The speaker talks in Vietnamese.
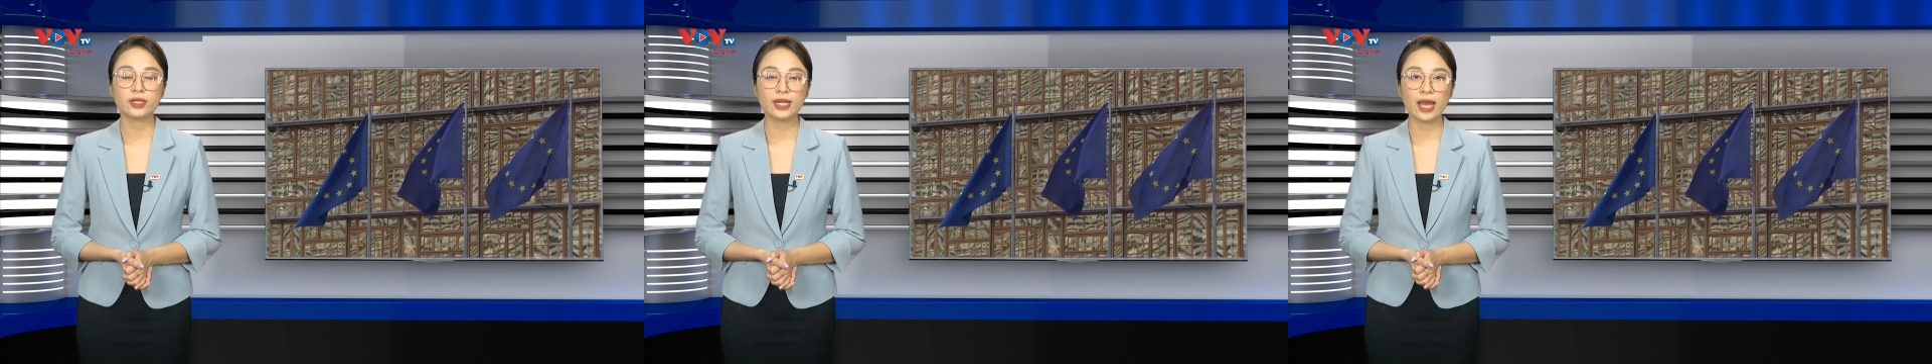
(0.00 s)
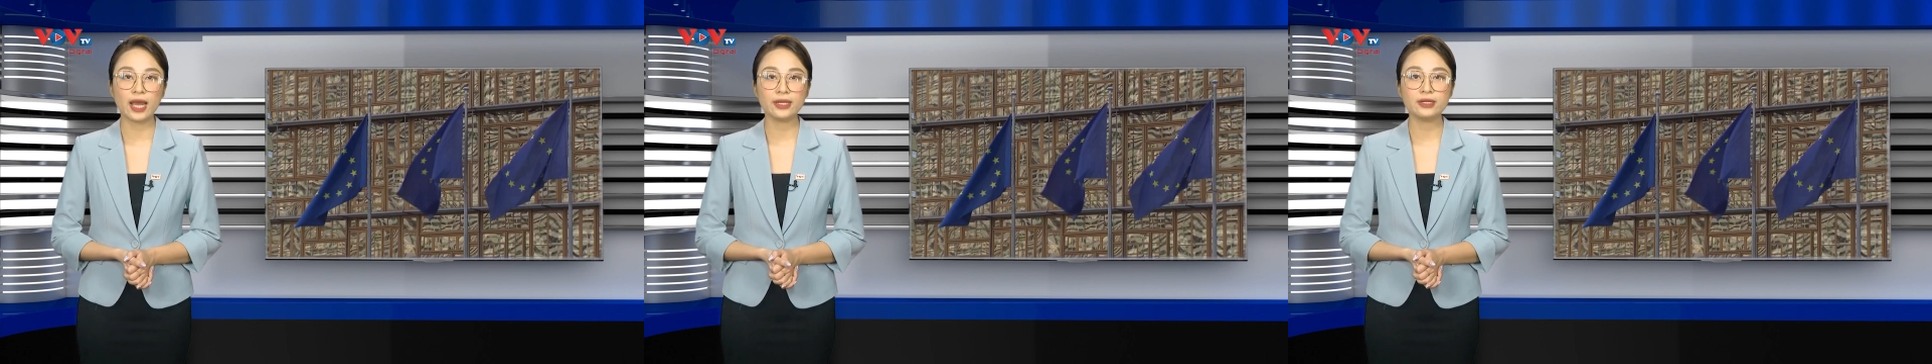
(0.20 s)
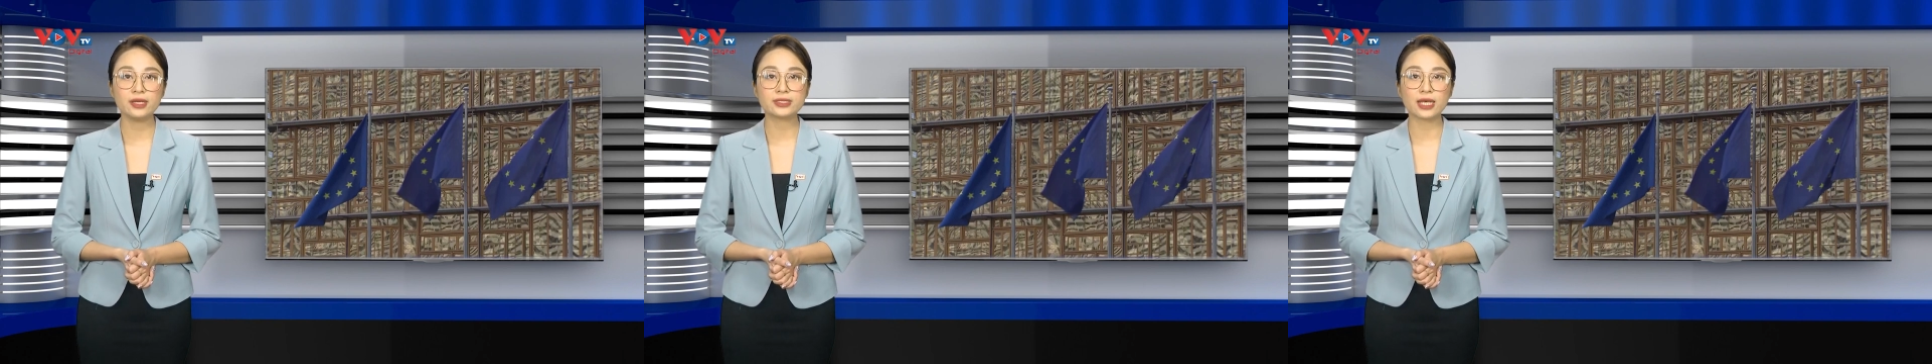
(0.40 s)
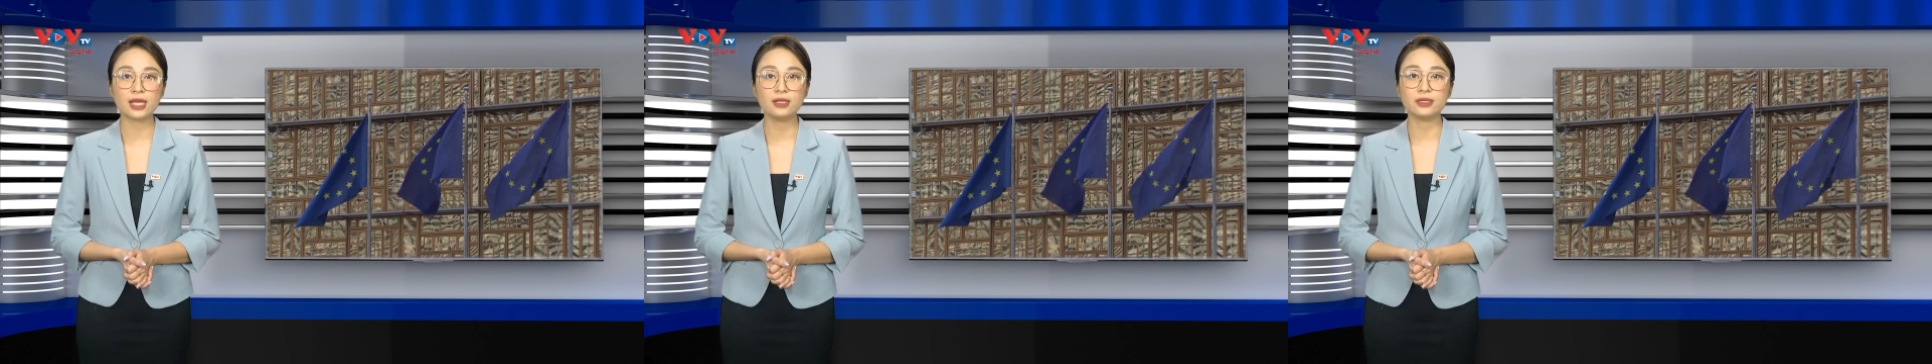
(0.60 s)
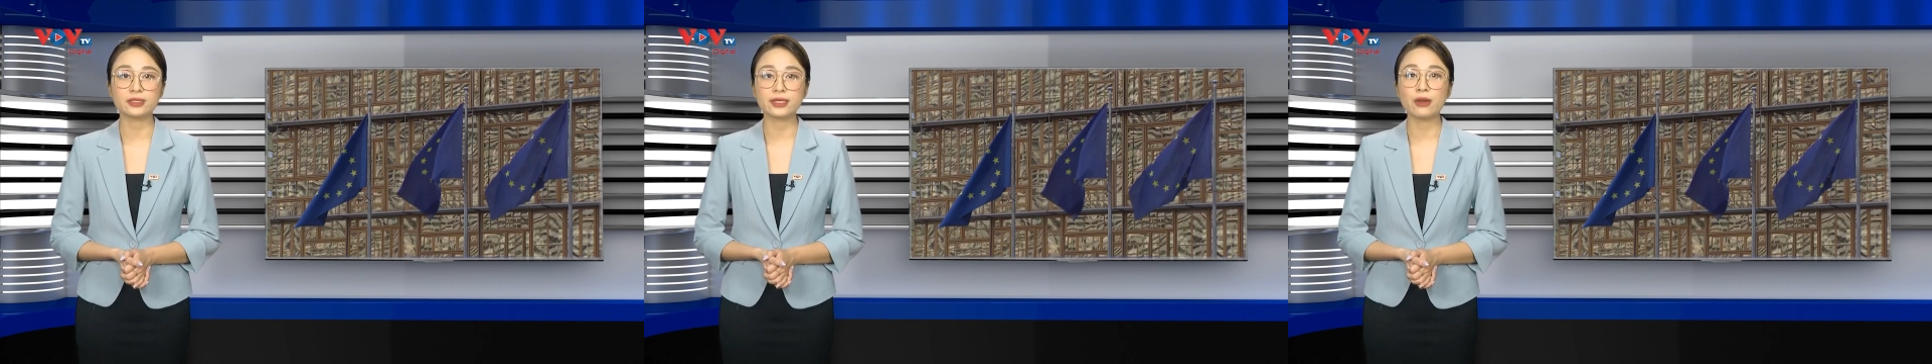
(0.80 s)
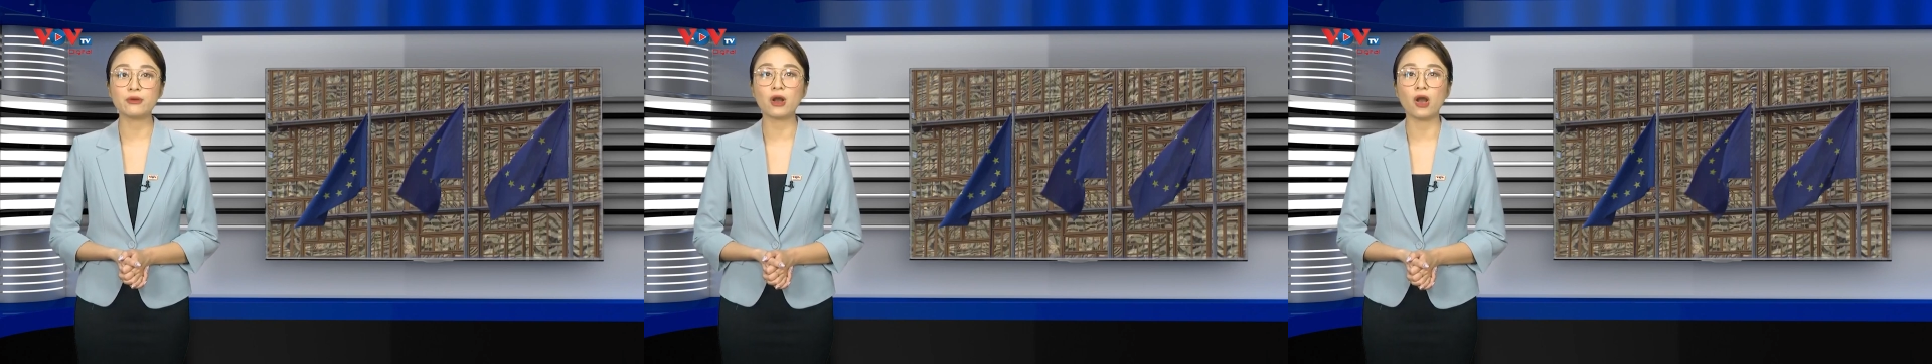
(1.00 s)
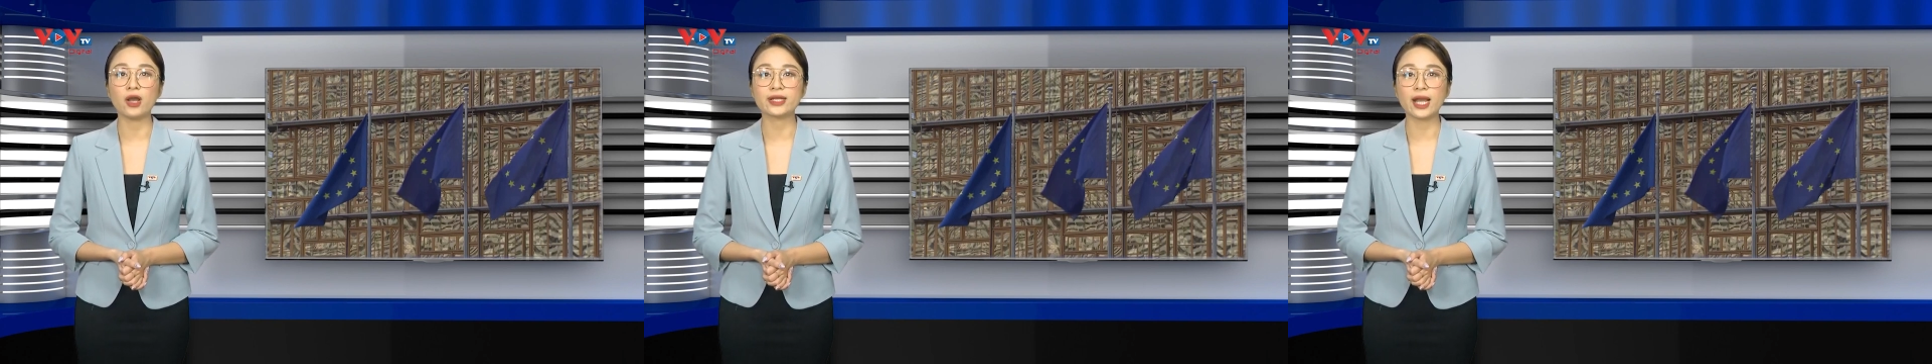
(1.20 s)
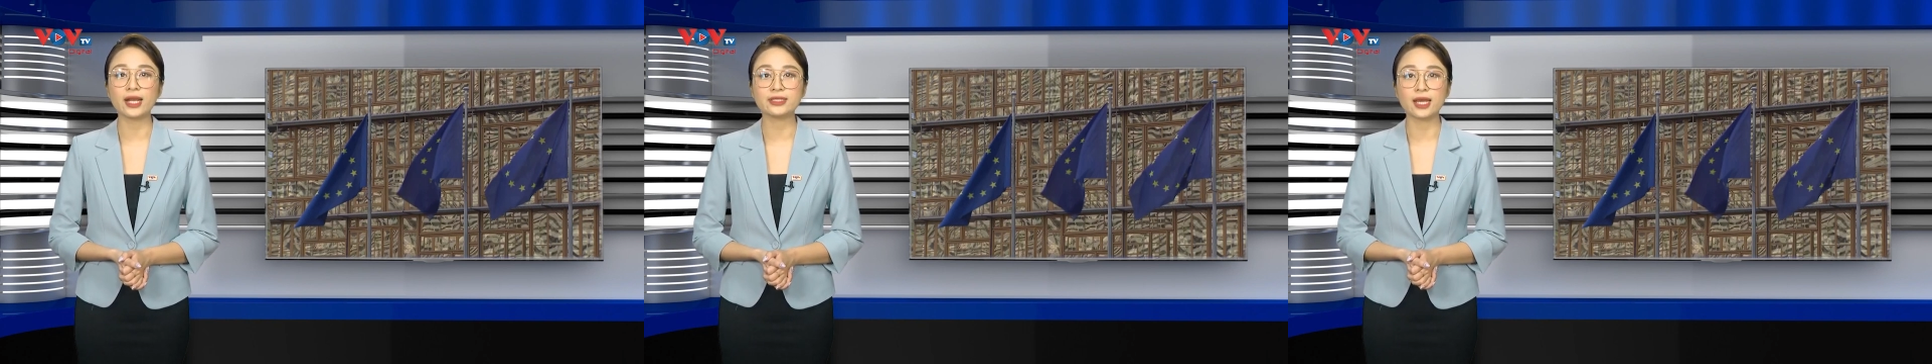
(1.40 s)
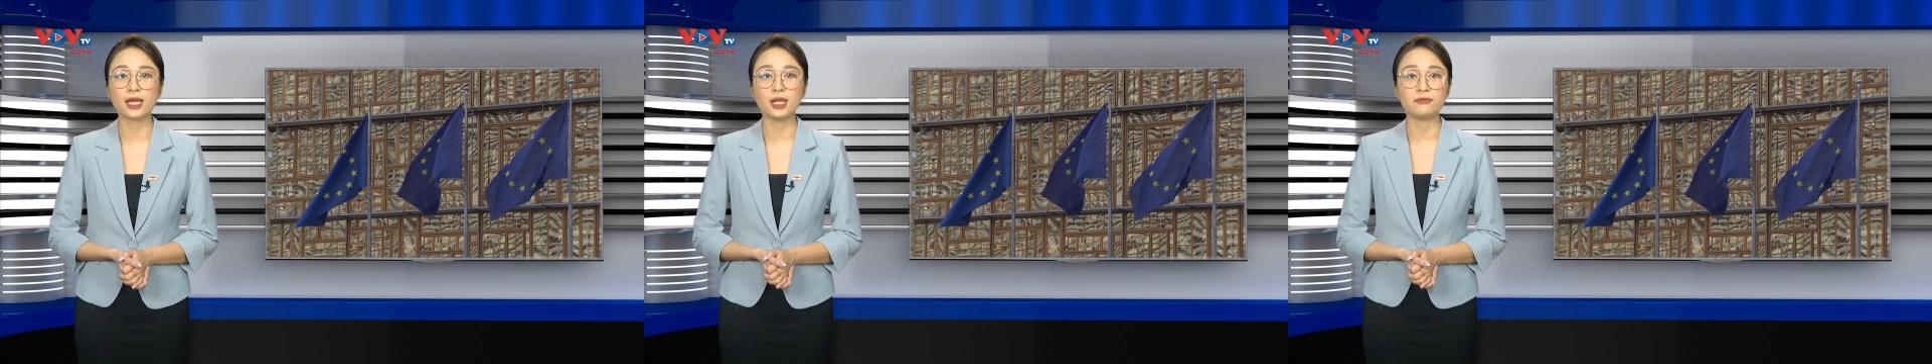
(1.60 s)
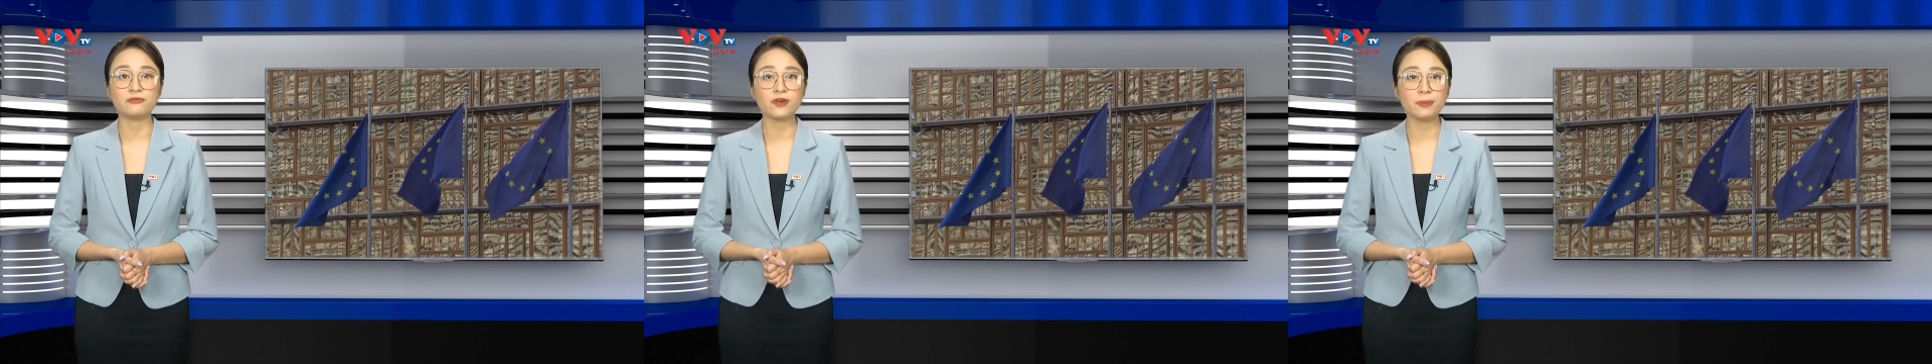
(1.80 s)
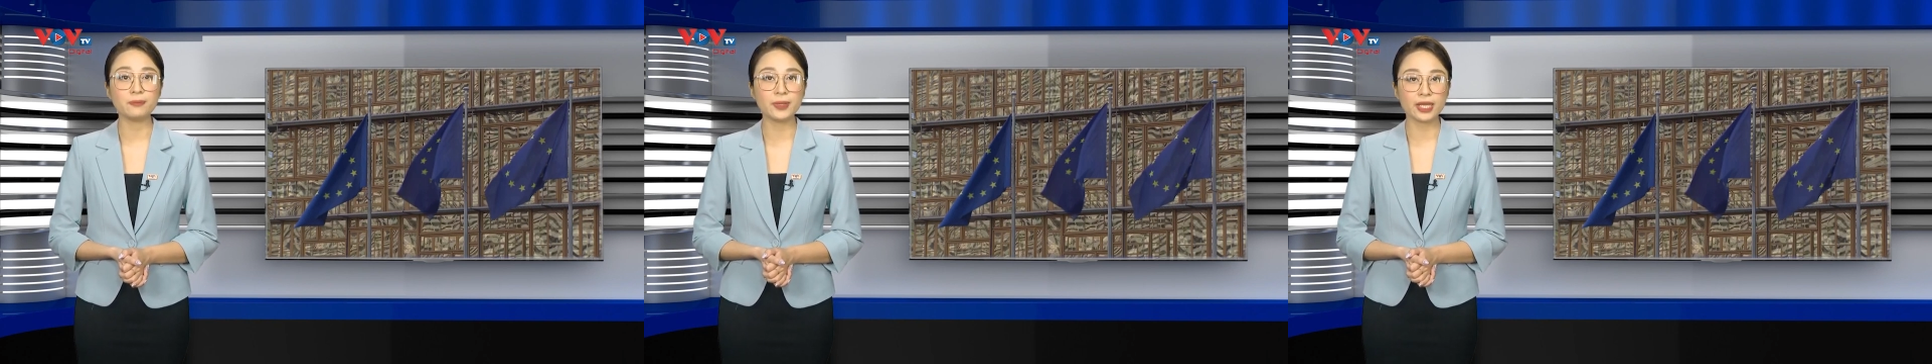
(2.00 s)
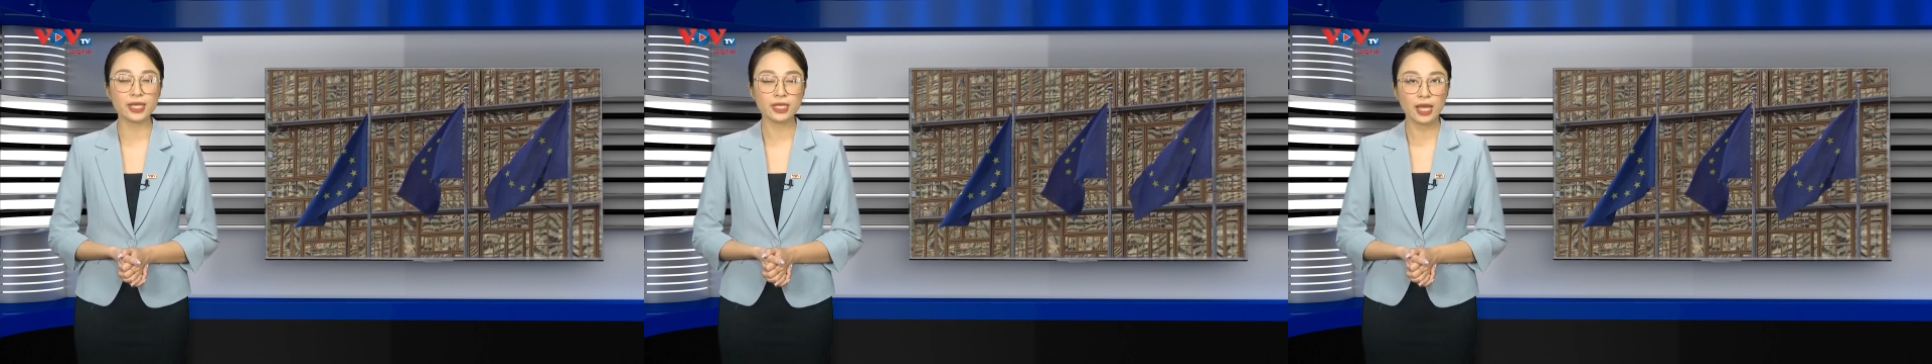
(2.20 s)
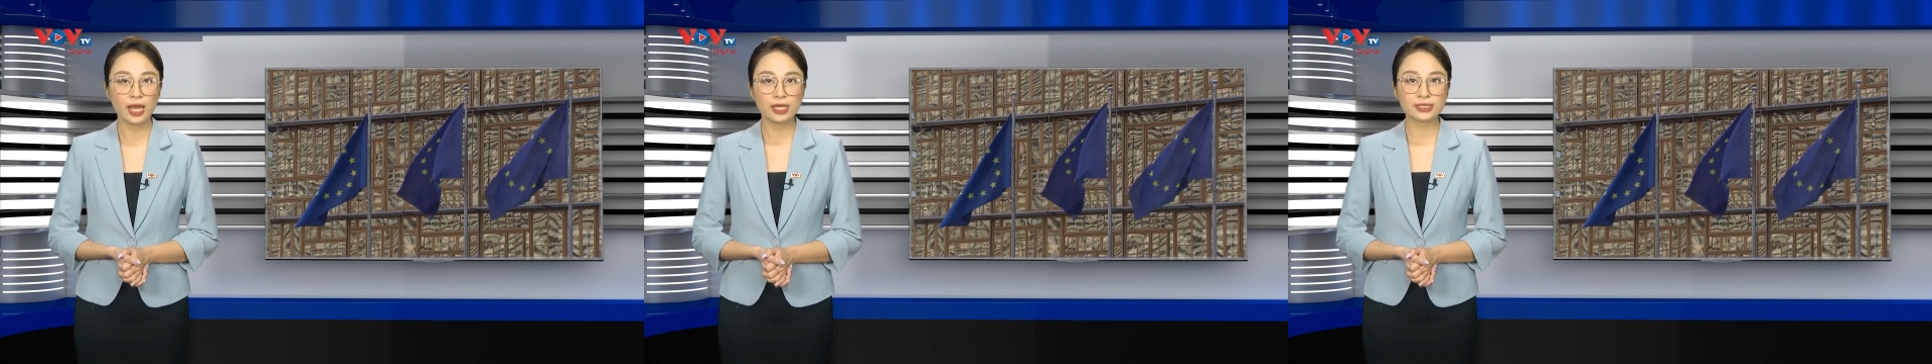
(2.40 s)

đã đưa ra lời kêu gọi các nhà lập pháp Mỹ